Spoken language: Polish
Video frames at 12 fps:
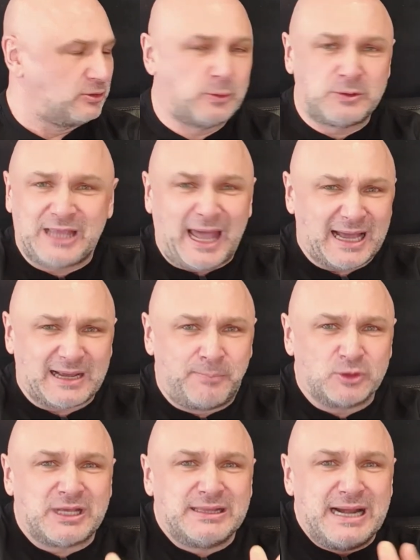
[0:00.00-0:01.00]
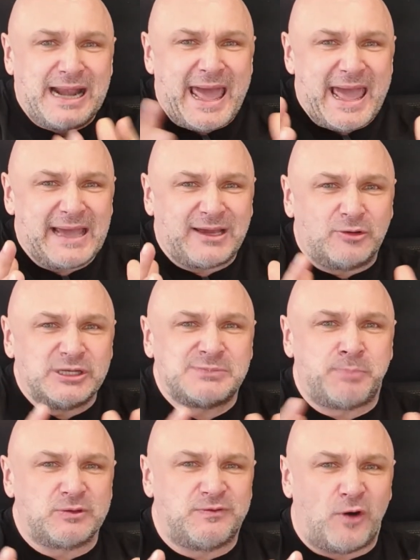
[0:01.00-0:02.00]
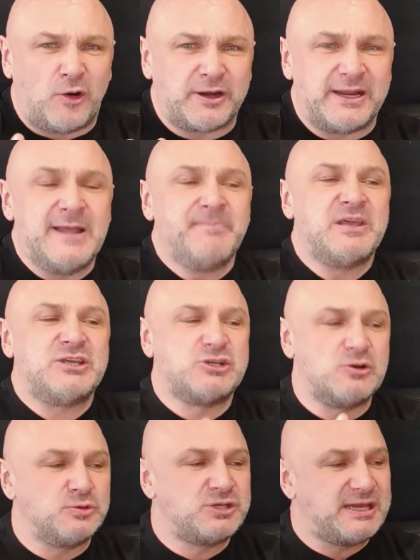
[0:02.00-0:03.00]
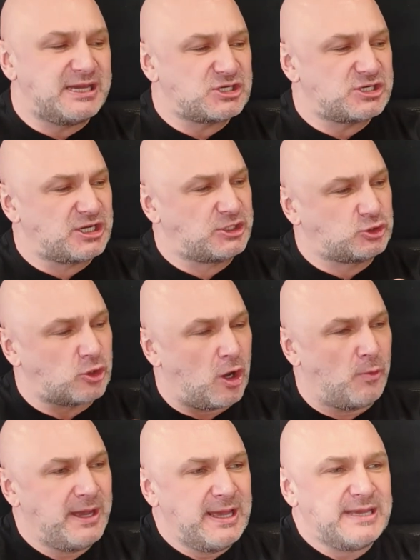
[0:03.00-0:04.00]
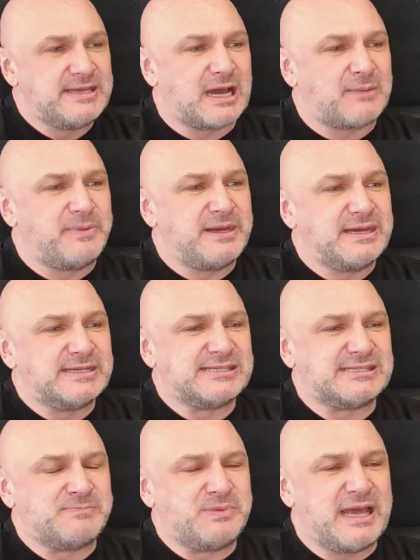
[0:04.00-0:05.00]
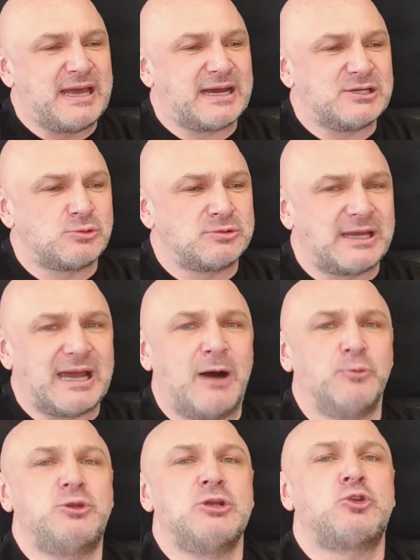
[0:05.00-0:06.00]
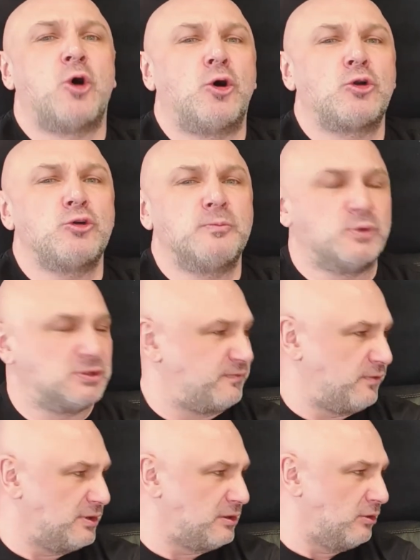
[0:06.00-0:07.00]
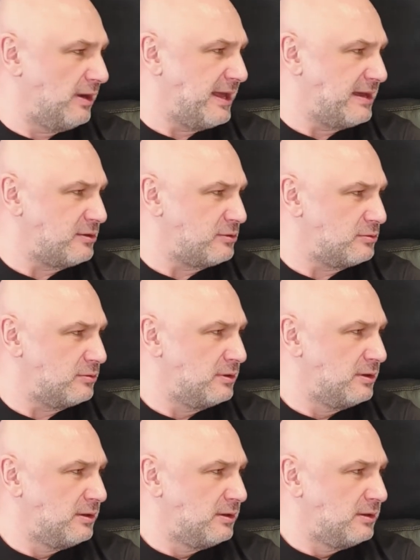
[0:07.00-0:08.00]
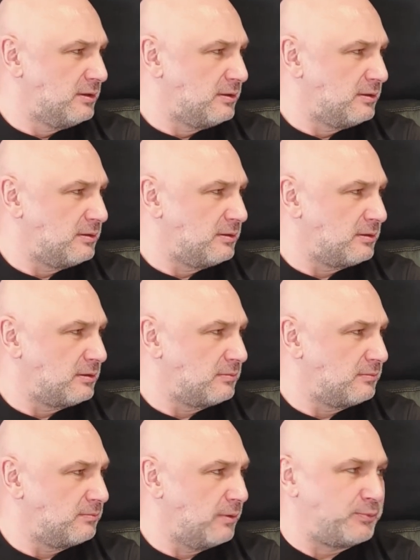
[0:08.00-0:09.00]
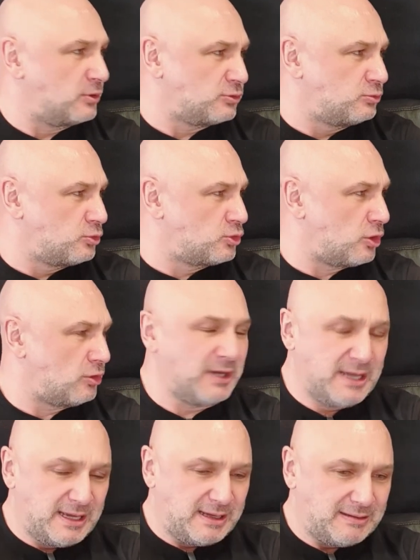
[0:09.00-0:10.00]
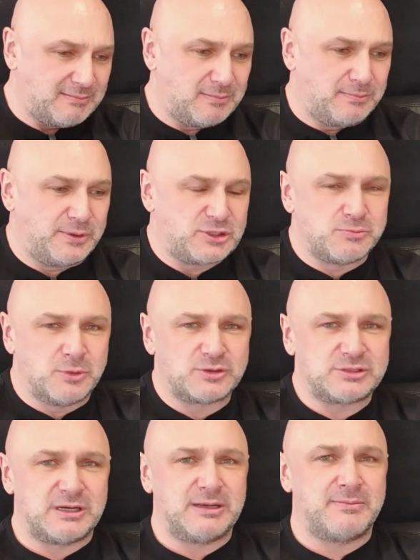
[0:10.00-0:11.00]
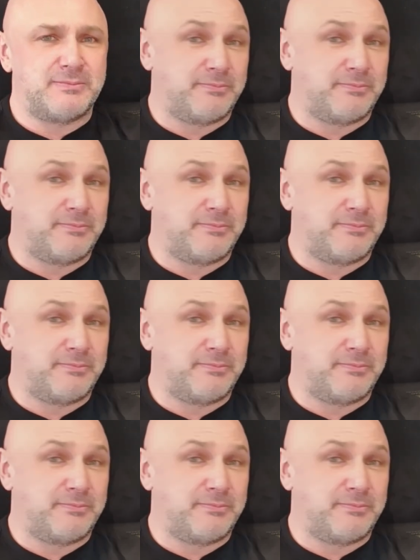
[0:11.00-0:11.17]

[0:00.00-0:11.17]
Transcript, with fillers: To tak, bo ten lęk, on jest potworny i ci ludzie jeszcze chcą jakby zbierać tutaj audytorium do swojego lęku po prostu szok. Być może